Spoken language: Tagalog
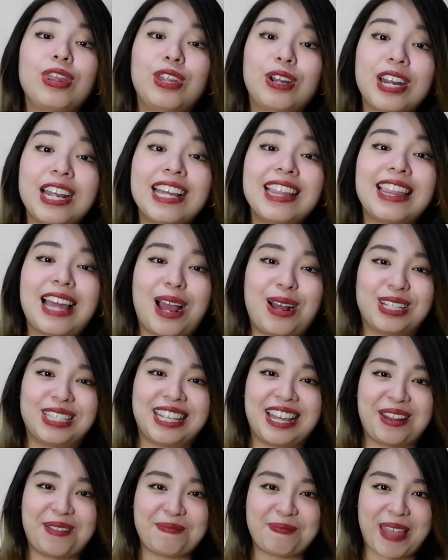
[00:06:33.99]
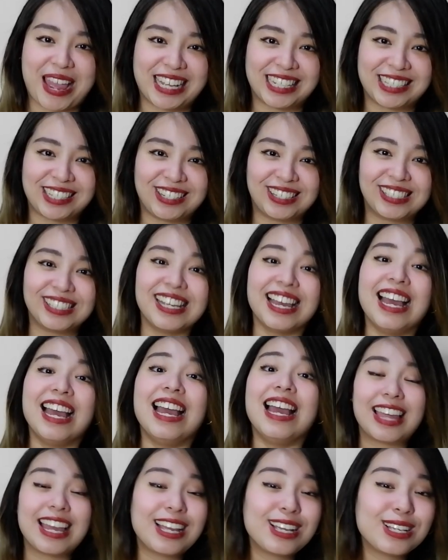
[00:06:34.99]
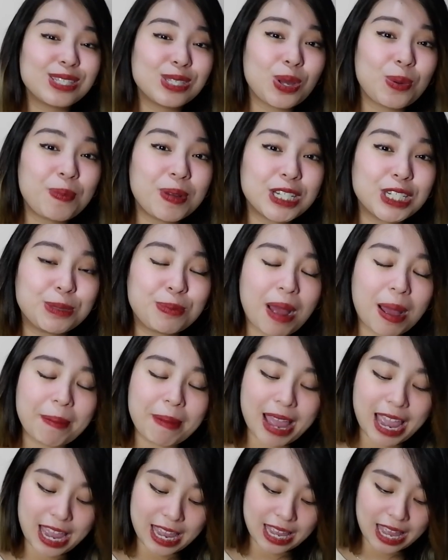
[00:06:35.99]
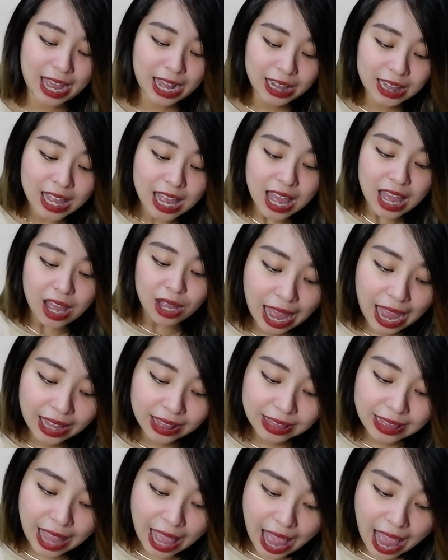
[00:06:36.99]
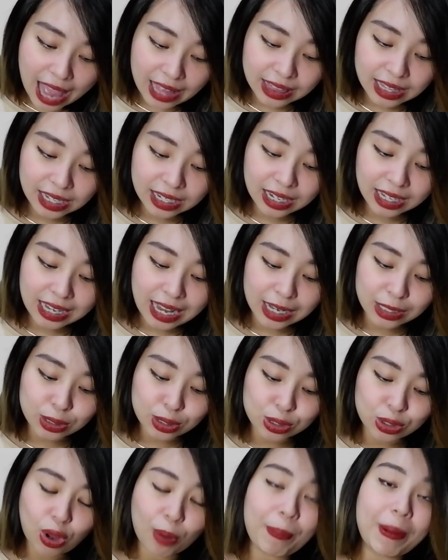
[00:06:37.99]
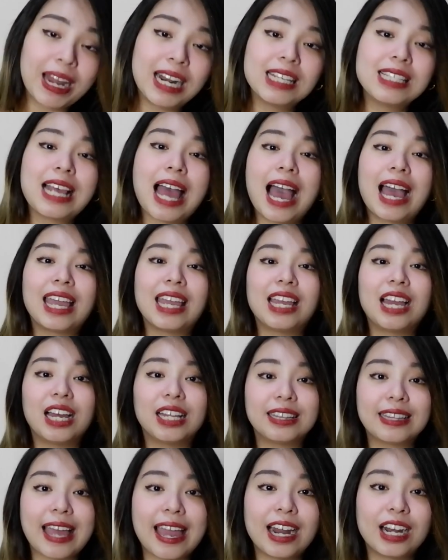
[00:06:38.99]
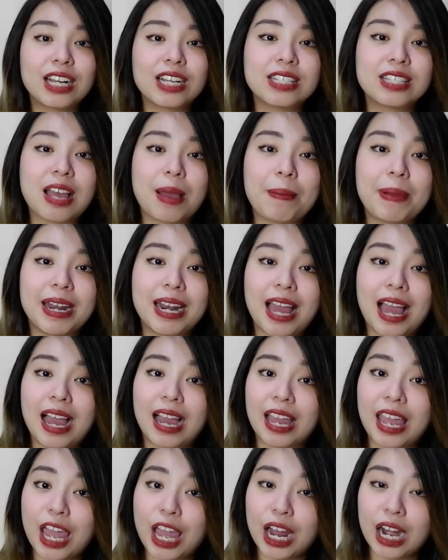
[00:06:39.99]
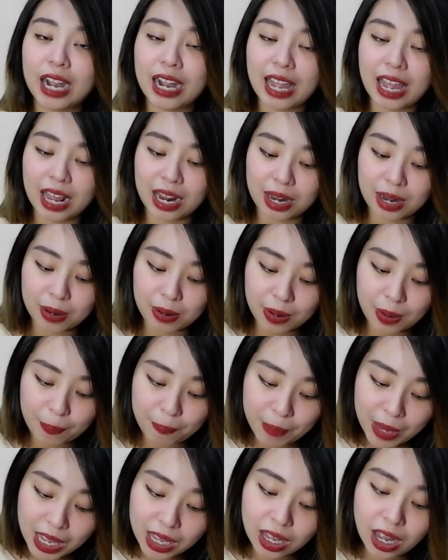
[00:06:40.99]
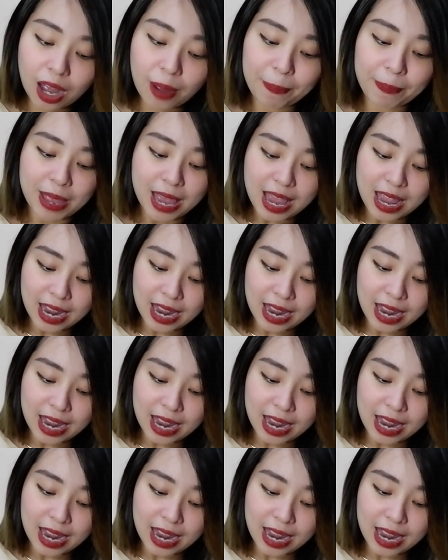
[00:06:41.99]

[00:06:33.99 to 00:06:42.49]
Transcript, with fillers: 3,000 pesos. So, thank you so much, Mama AL. Lahat-lahat ang nagastos ko para sa aking attire, kasama na ang hair and makeup,